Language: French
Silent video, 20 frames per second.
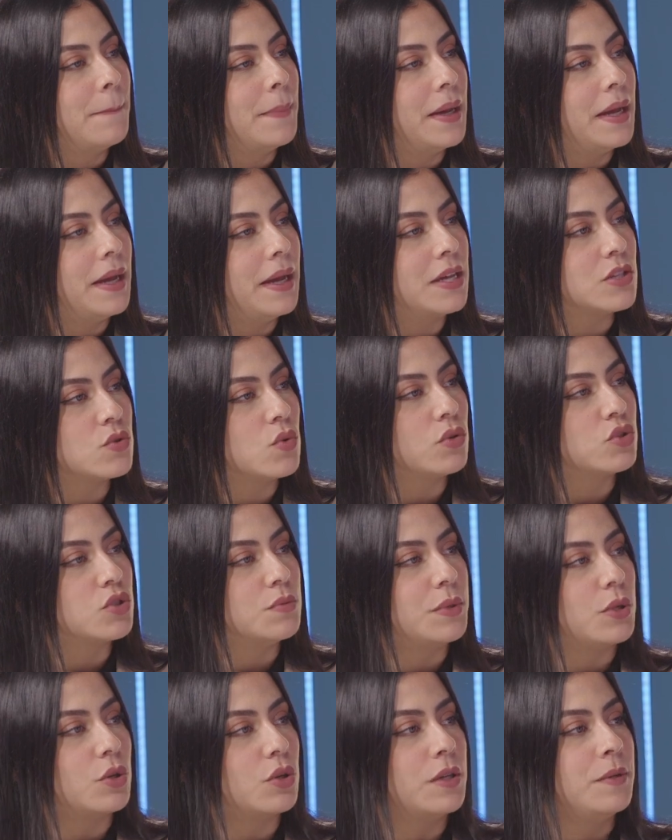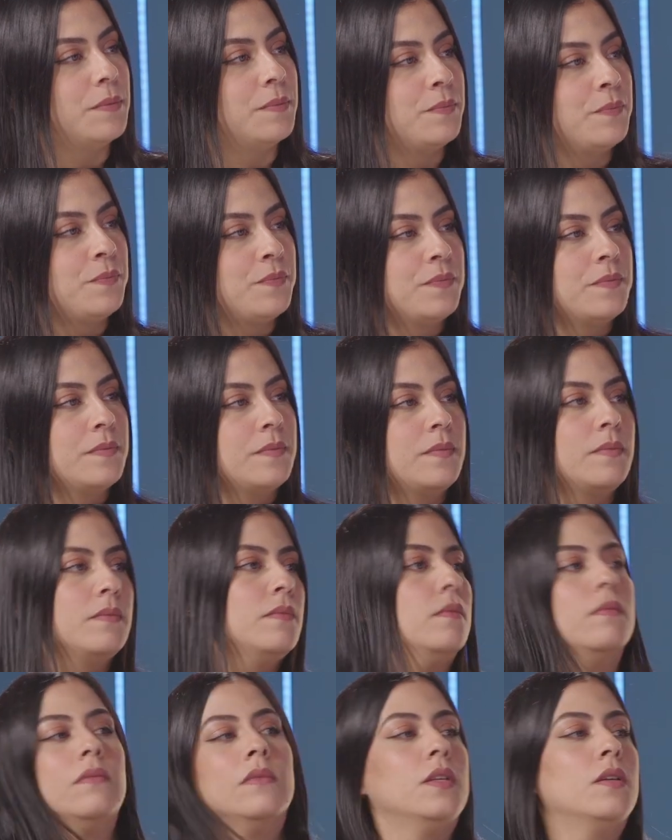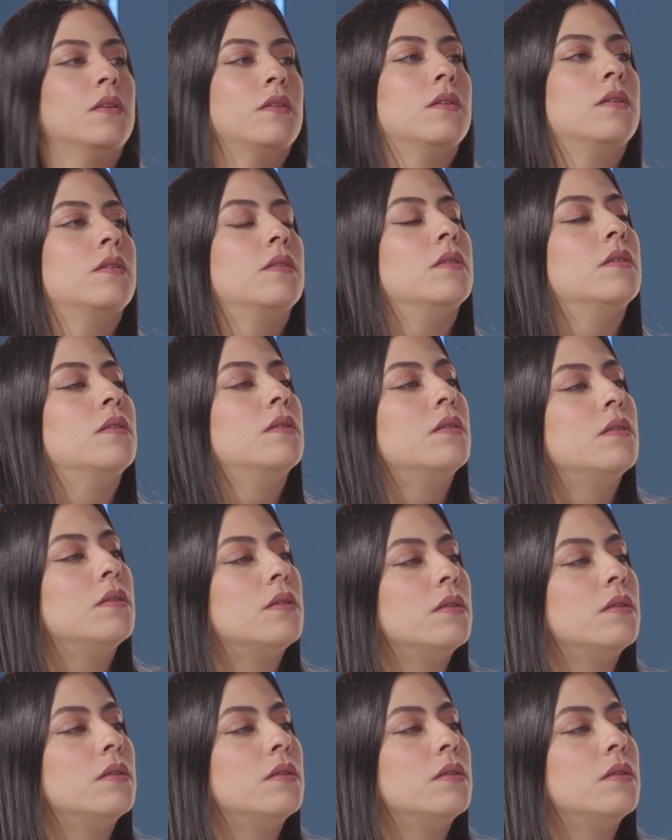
euh, euh, quand il a parlé de la